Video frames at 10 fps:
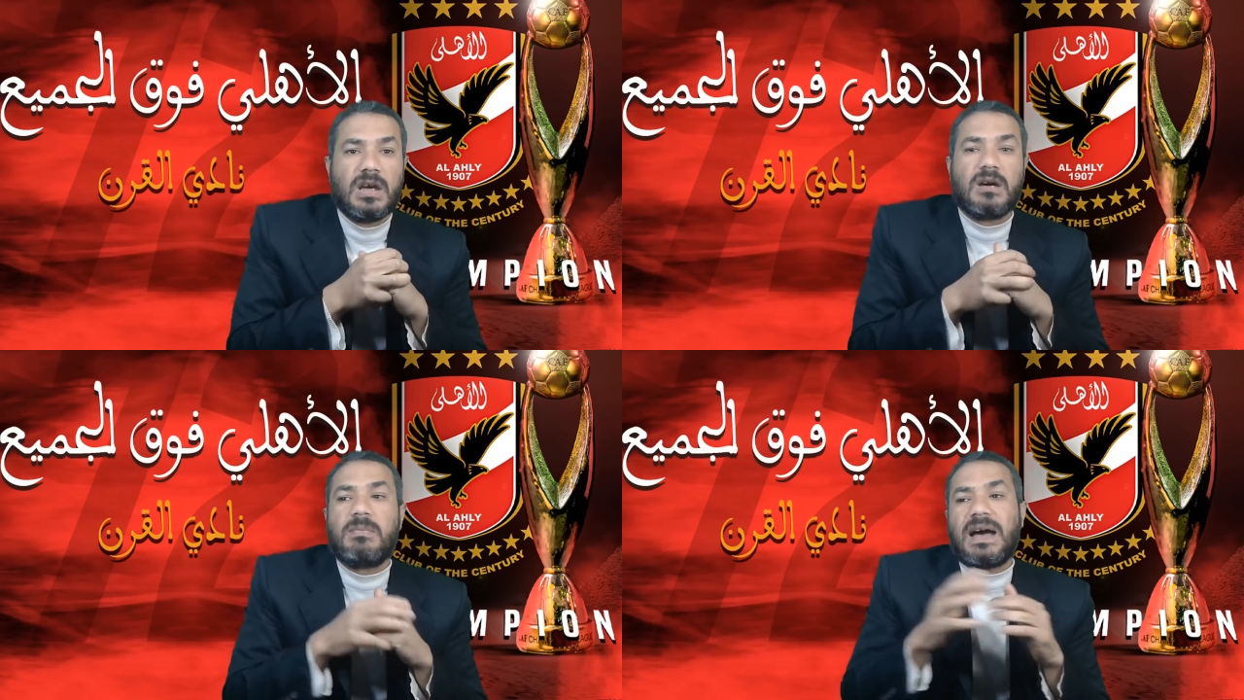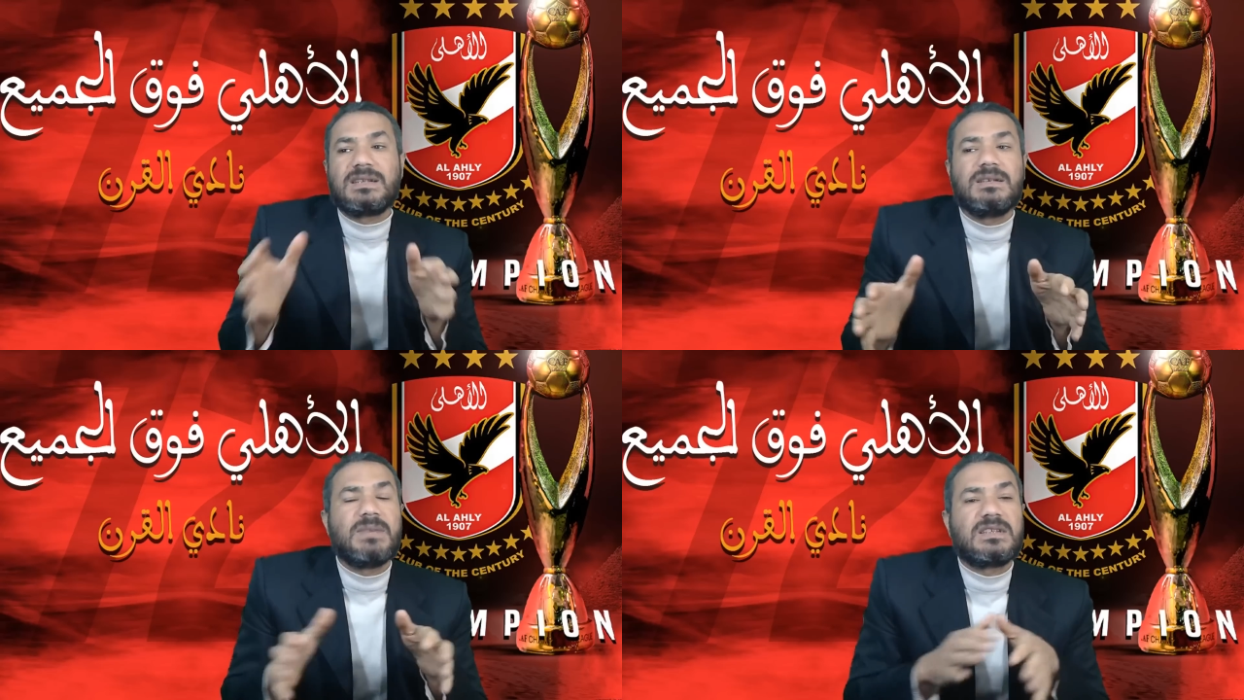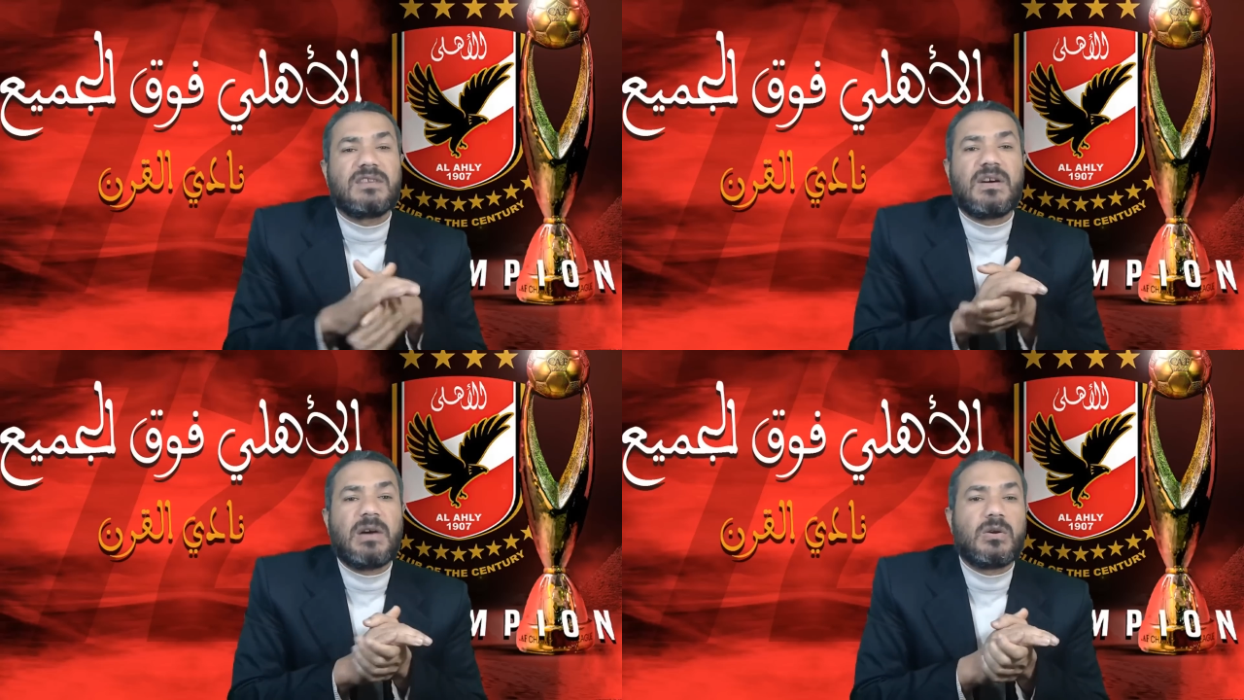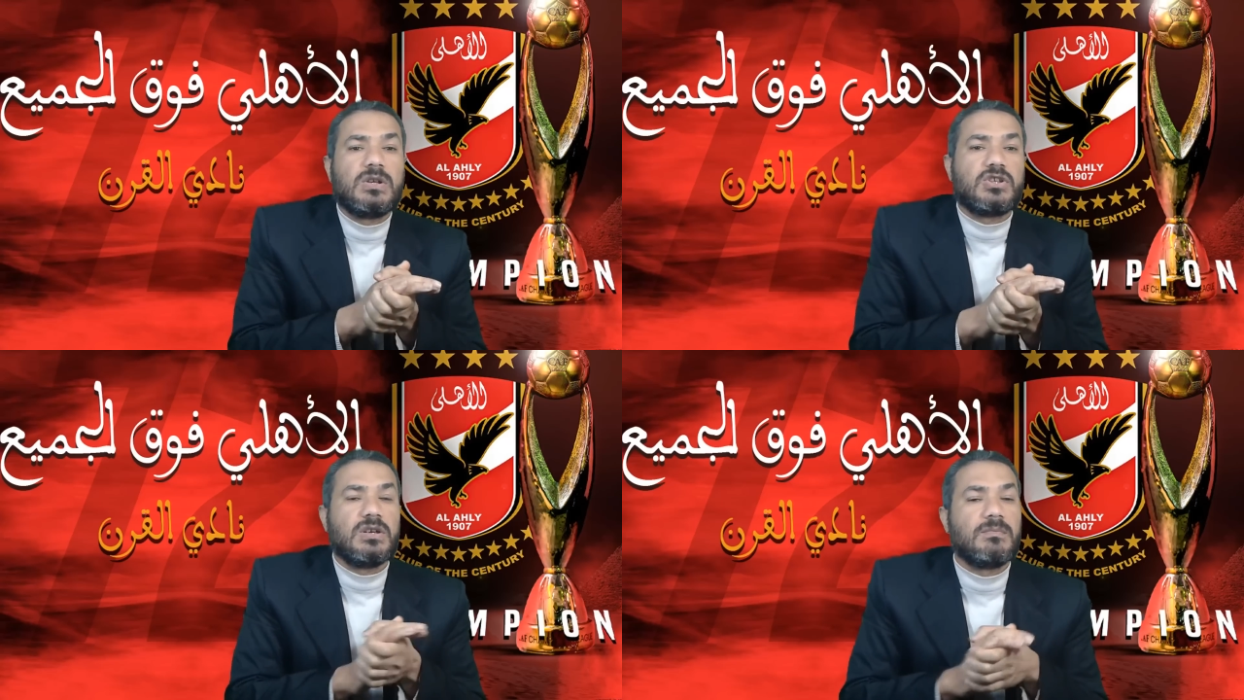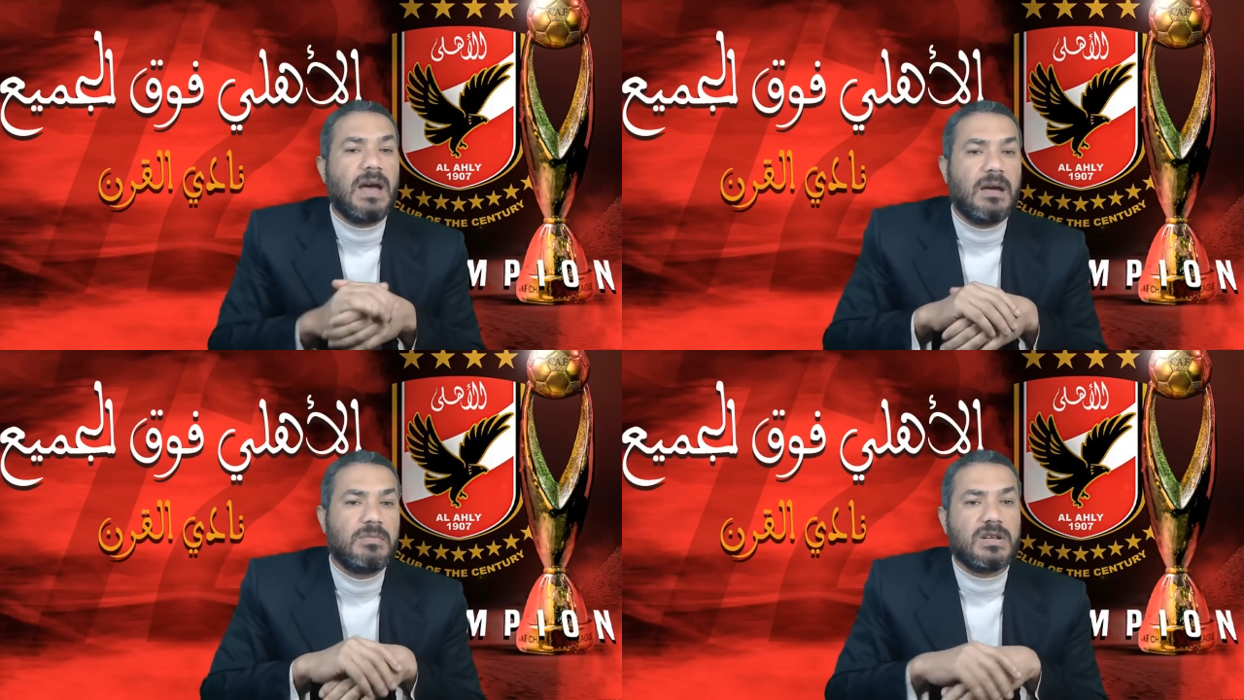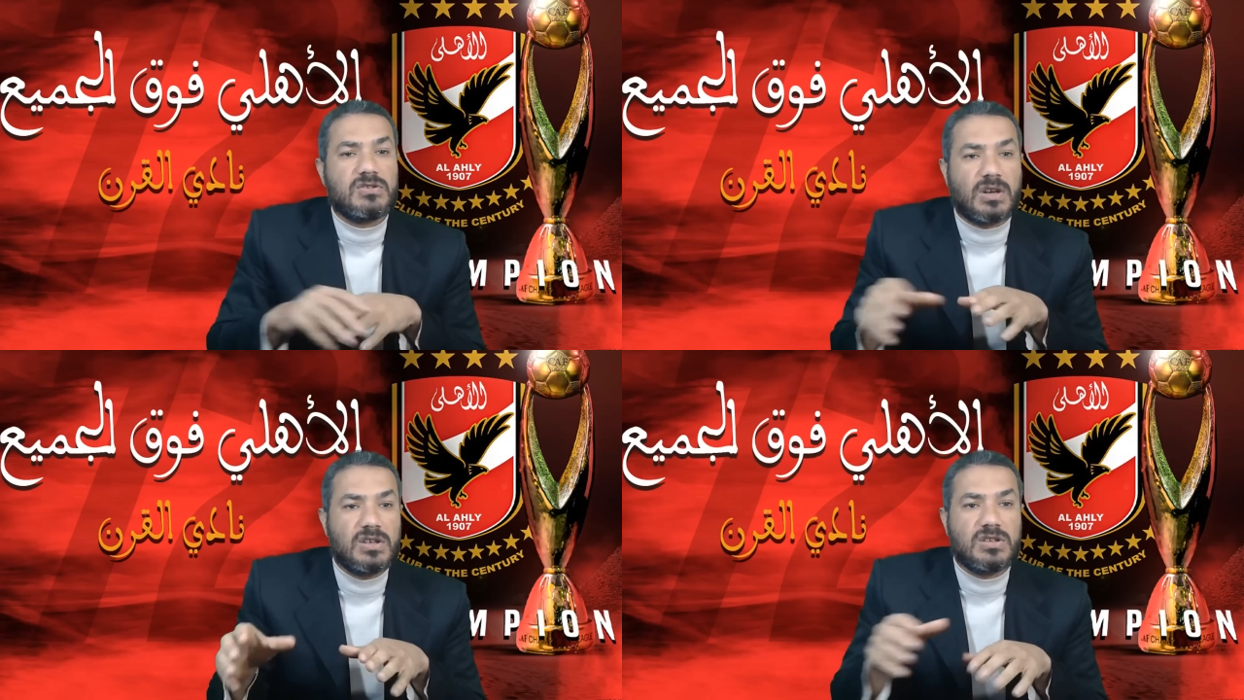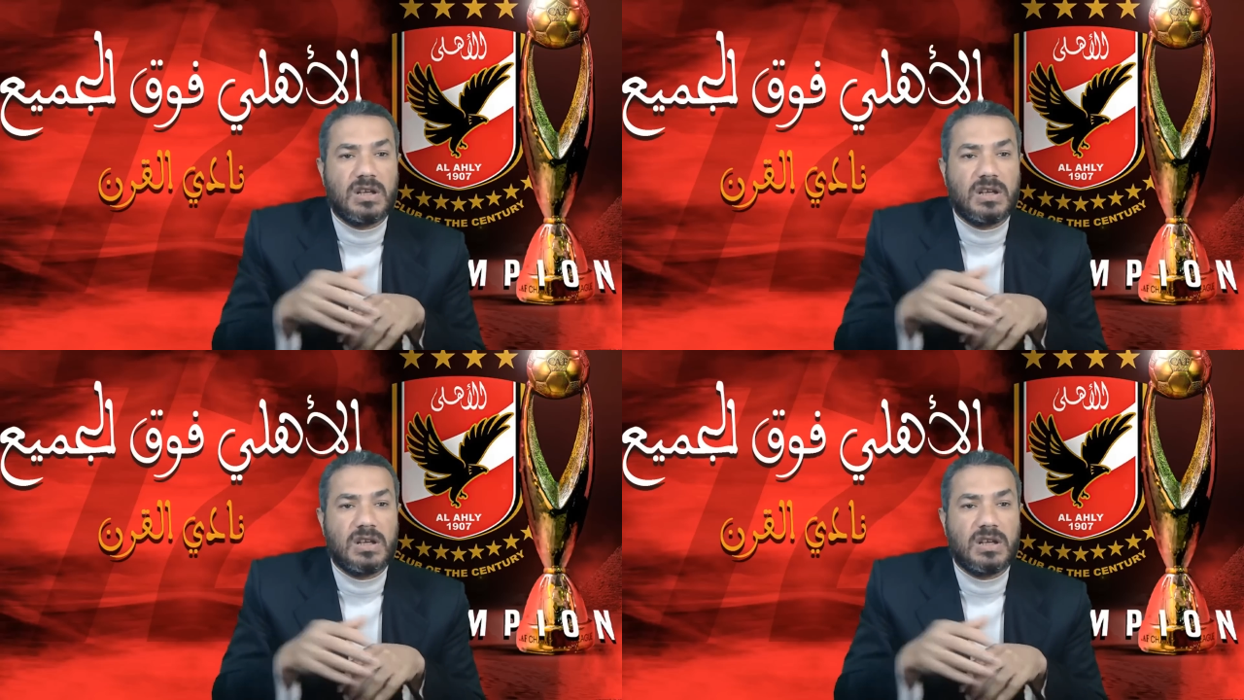آه، بعد ما اتفق مع كل شيء مع بريز رئيس